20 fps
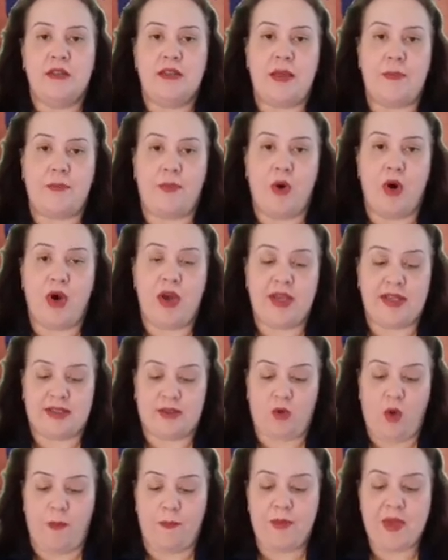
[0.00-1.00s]

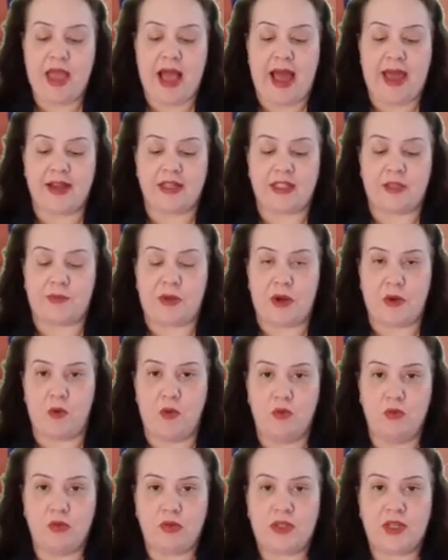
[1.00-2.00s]
depois copiar as
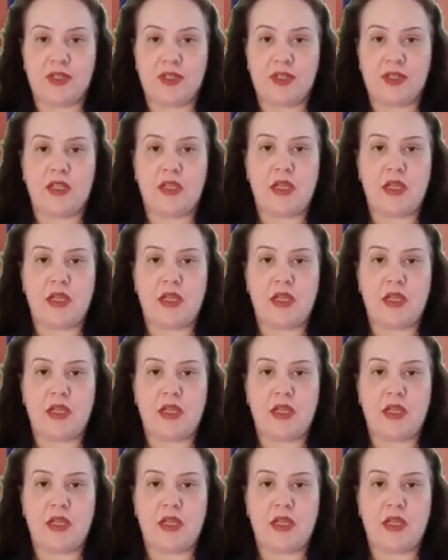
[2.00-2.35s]
perguntas